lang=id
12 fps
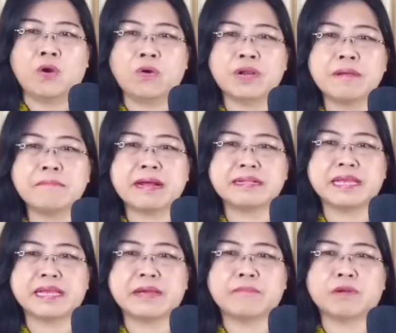Orang
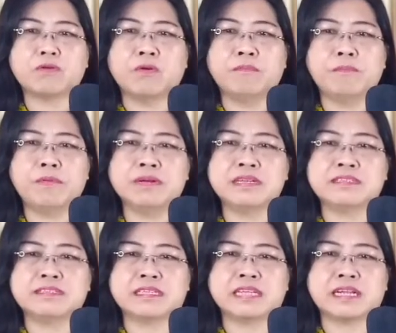banyak yang berkumpul di
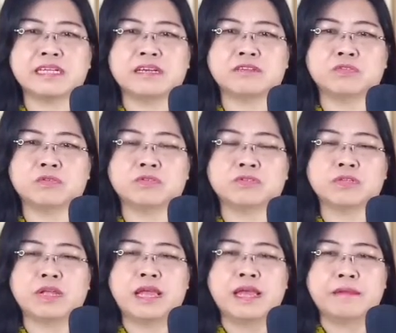sekitar Yesus,
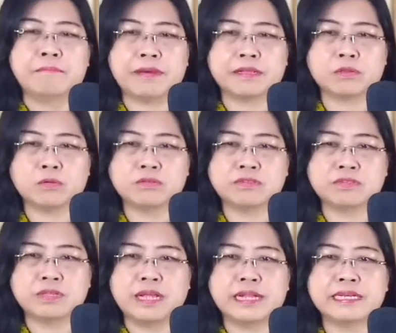
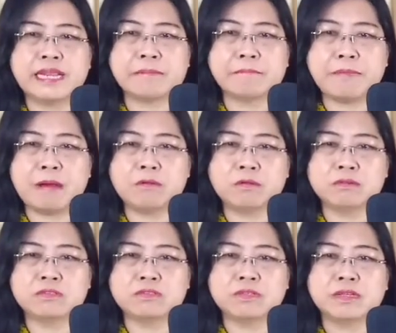Petrus, dan
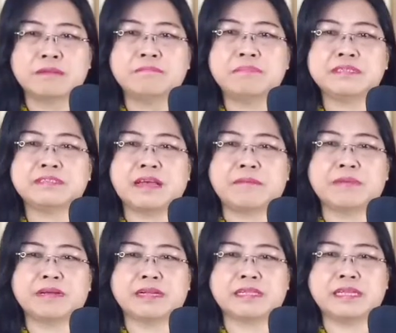Paulus bisa
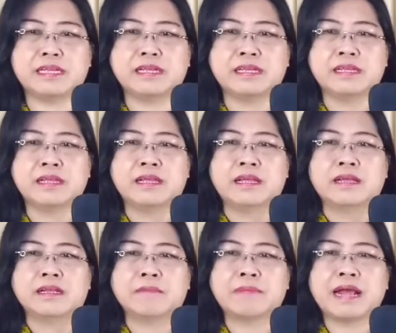mengerti.
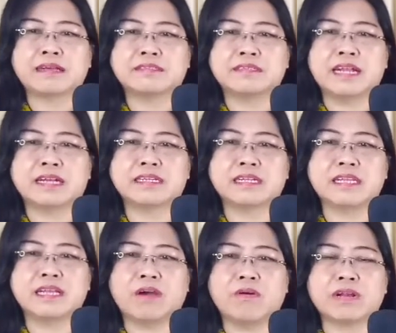Keberhasilan
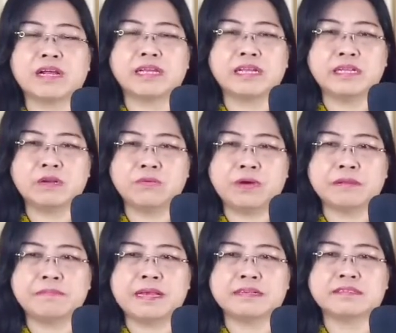ketiga orang ini
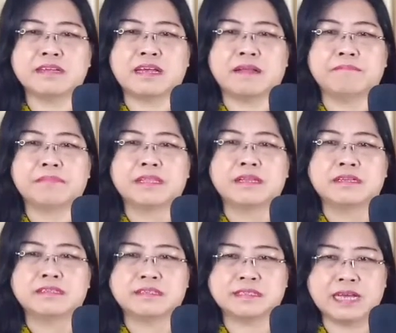luar biasa.
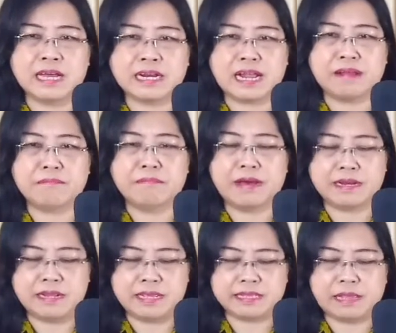Sekarang,
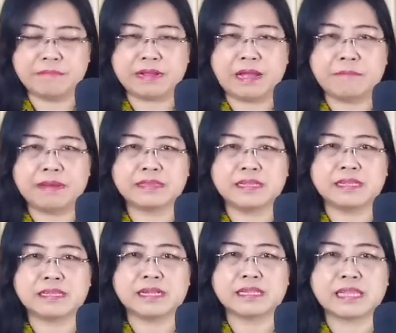mari kita mengamati
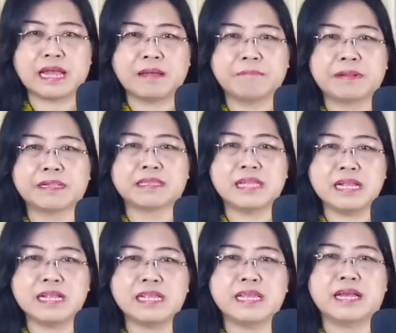tentang
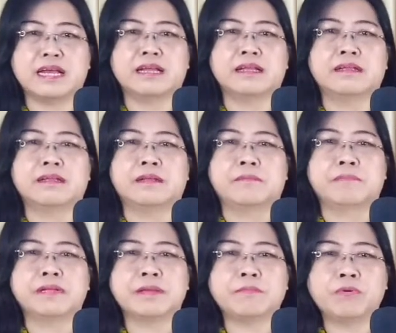pentingnya
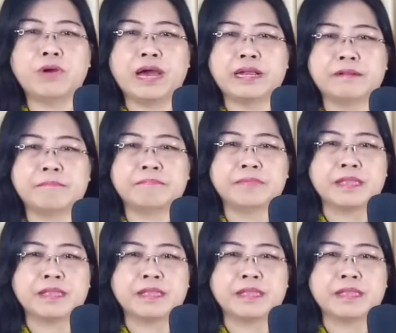penyembuhan.